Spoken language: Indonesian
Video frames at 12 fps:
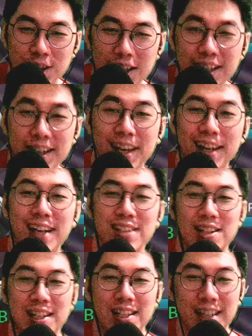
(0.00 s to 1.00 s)
ya. Gede ya
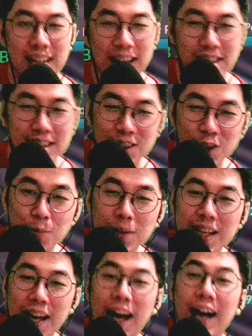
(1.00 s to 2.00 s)
soalnya ya. Topinya.